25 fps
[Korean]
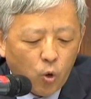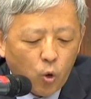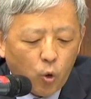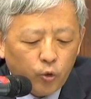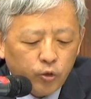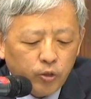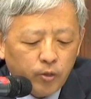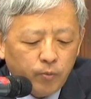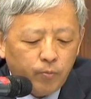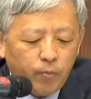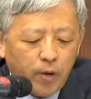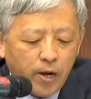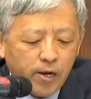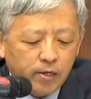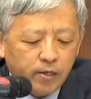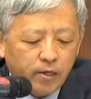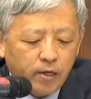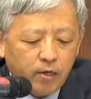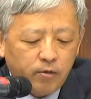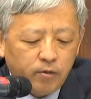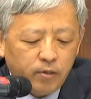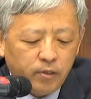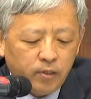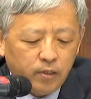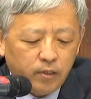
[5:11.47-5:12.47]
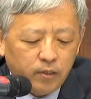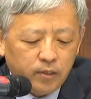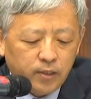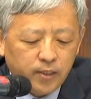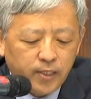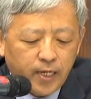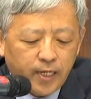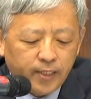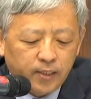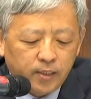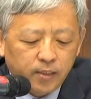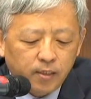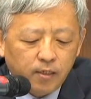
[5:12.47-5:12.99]
5년 8개월이
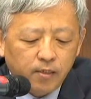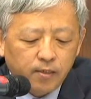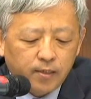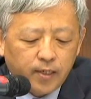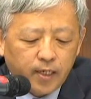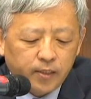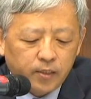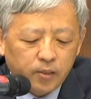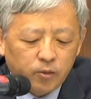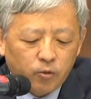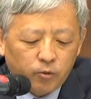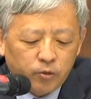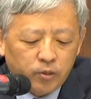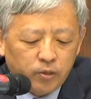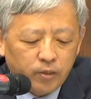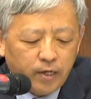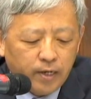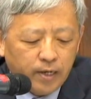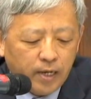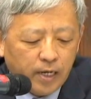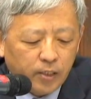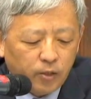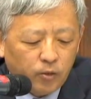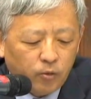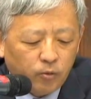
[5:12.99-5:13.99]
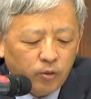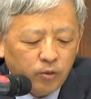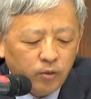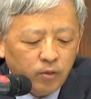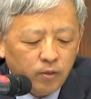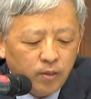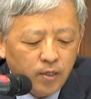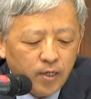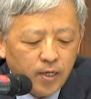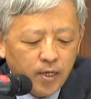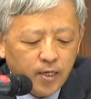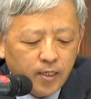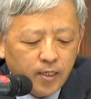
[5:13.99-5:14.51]
지난 지금까지도 진화의
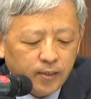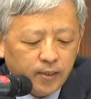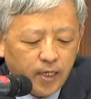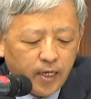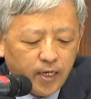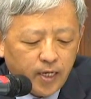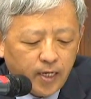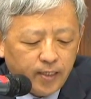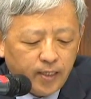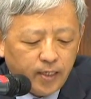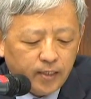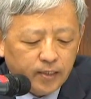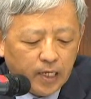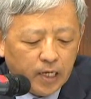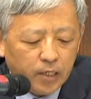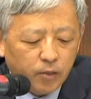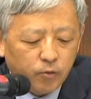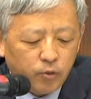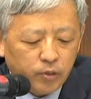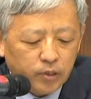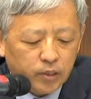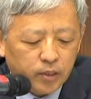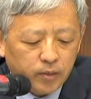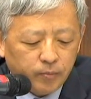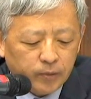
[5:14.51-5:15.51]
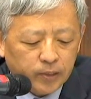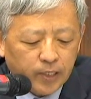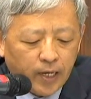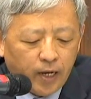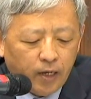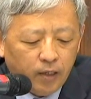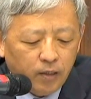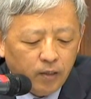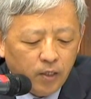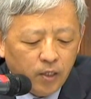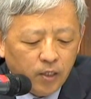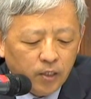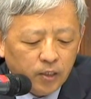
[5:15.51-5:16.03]
활동은 재개되지 않고
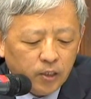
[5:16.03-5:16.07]
있습니다.